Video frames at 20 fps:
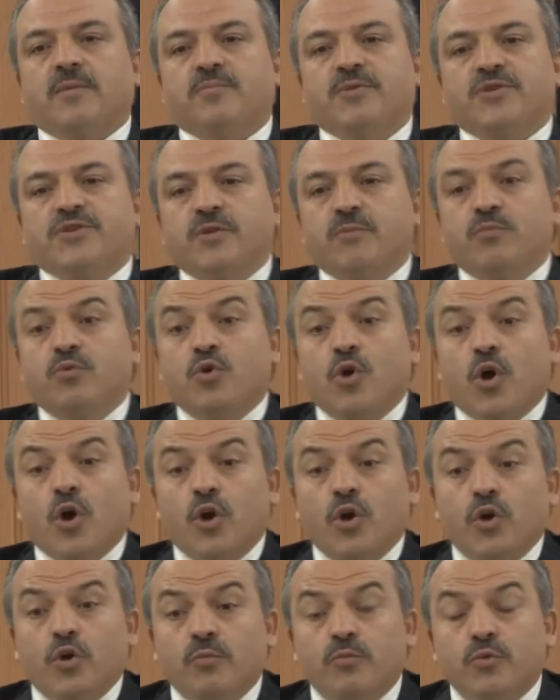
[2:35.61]
Bizim
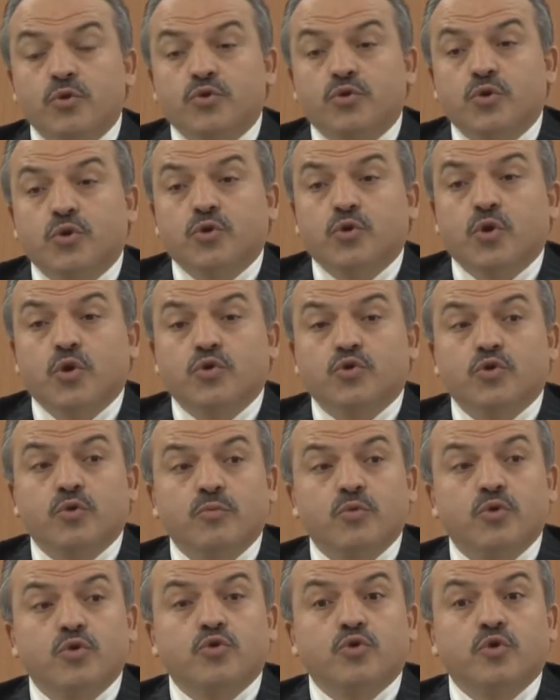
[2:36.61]
gönlümüzü,
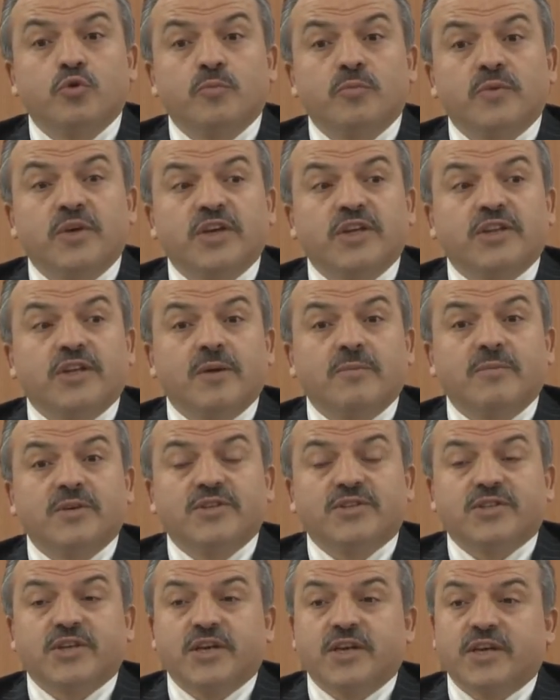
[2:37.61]
gözümüzü,
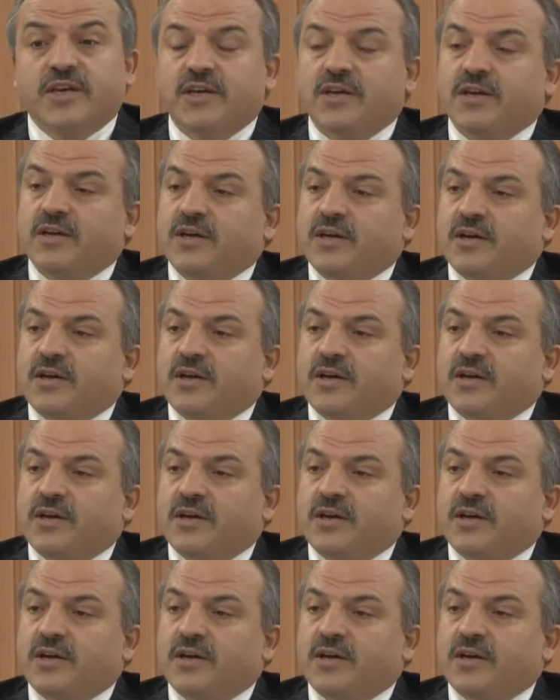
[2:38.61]
midemizi,